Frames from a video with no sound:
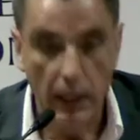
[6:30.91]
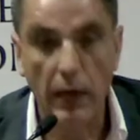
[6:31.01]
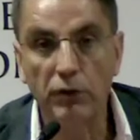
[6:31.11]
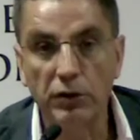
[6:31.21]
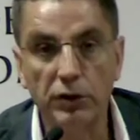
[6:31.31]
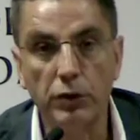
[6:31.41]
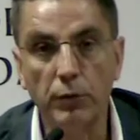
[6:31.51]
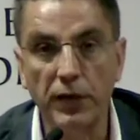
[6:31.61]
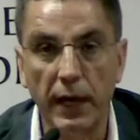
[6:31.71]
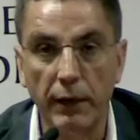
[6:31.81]
A continuación
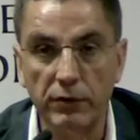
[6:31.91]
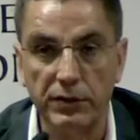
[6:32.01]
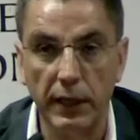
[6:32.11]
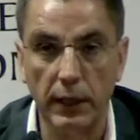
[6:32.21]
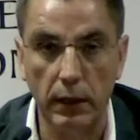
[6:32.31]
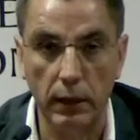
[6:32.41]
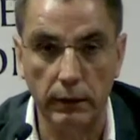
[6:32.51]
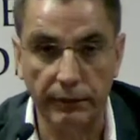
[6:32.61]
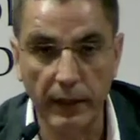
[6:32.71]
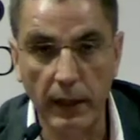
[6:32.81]
voy a anunciar
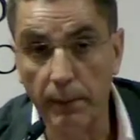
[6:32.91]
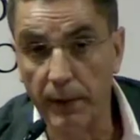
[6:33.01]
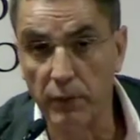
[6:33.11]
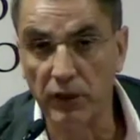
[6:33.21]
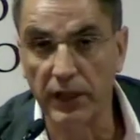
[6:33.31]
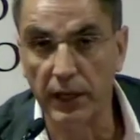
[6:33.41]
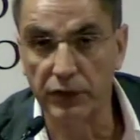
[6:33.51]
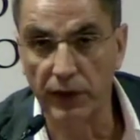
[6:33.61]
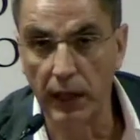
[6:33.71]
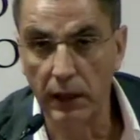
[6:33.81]
el, el premio
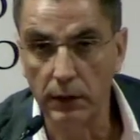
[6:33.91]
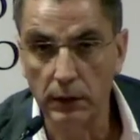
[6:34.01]
internacional